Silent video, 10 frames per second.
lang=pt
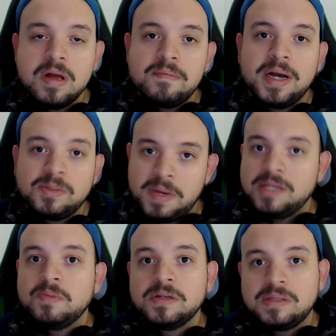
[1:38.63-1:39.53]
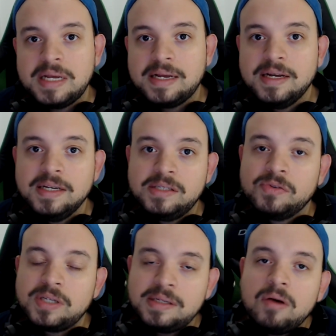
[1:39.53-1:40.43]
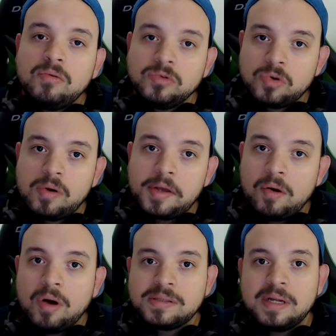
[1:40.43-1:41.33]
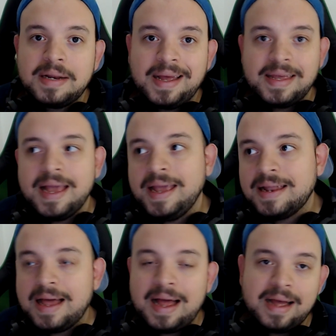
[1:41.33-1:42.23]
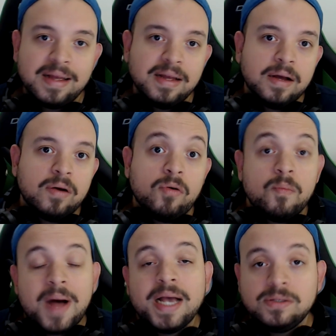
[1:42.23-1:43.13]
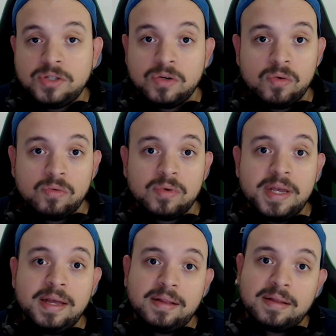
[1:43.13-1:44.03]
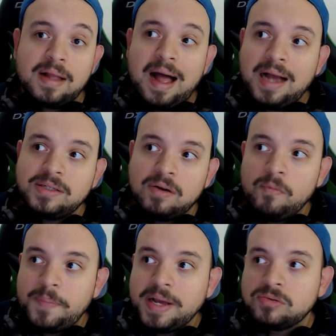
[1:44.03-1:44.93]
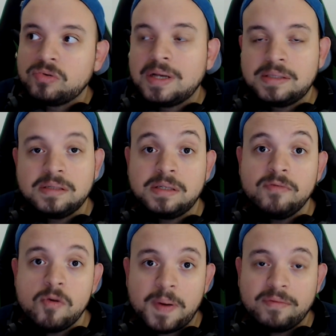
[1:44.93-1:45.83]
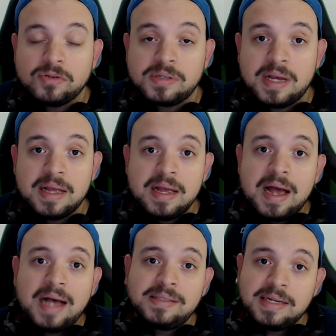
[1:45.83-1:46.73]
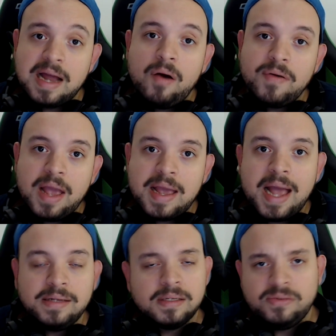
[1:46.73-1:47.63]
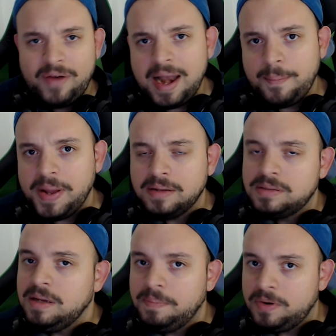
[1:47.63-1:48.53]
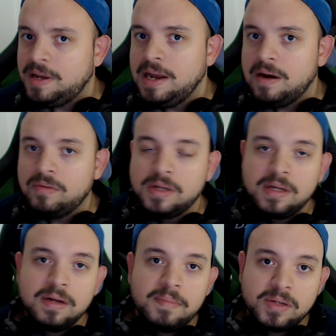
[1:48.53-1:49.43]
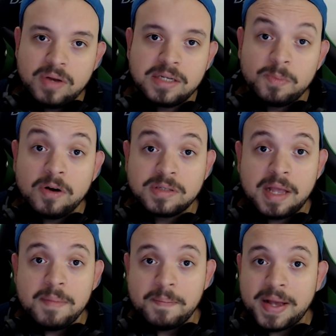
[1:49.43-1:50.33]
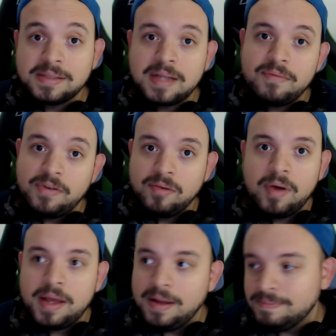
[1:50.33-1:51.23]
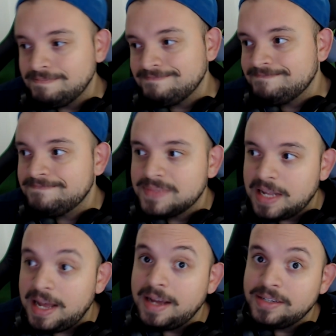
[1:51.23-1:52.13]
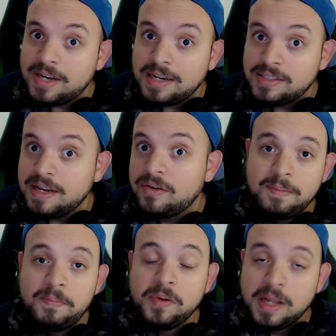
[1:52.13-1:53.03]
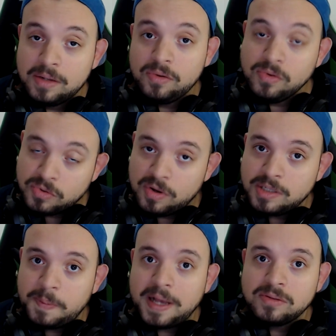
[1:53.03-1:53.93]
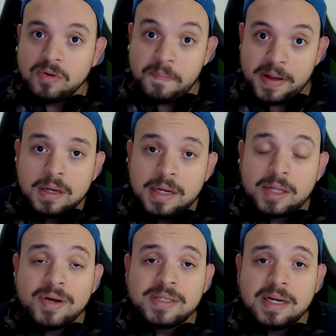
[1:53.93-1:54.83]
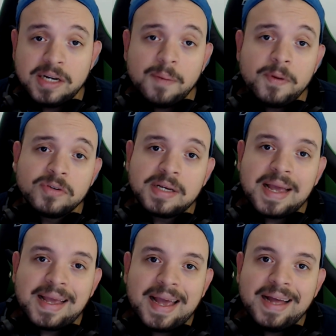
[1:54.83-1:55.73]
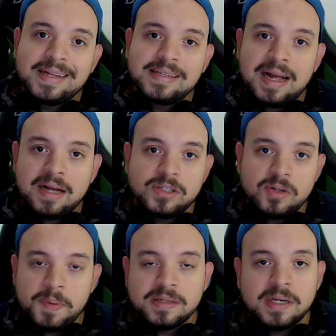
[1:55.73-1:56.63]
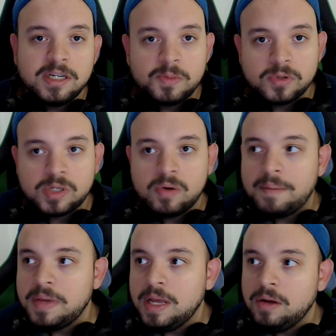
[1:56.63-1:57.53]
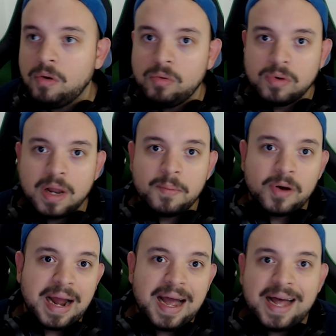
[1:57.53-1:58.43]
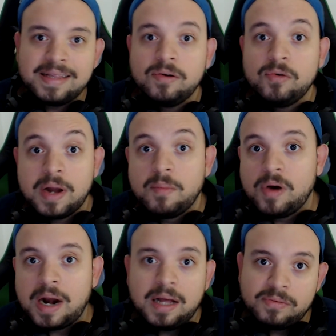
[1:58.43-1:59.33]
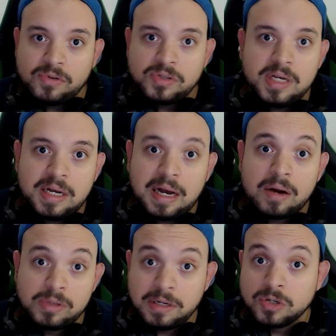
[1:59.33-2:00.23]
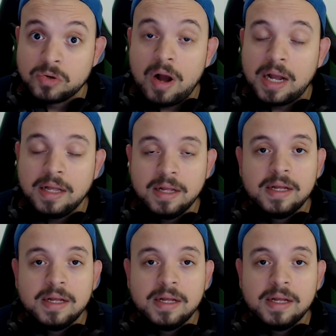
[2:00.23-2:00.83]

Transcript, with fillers: Mas mesmo assim, se você tem algum jogo que gosta na né, EA lá, ou mais de um, e acha um preço acessível para você assinar o EA Access, vale a pena sim, por que não? Mas o Xbox Game Pass tá vindo aí, né? Já chegou pulando com os dois pés no peito. Então essa é a dica para você que quer dar de presente pro seu amigo, ou namorada, ou namorado, você, garota que joga.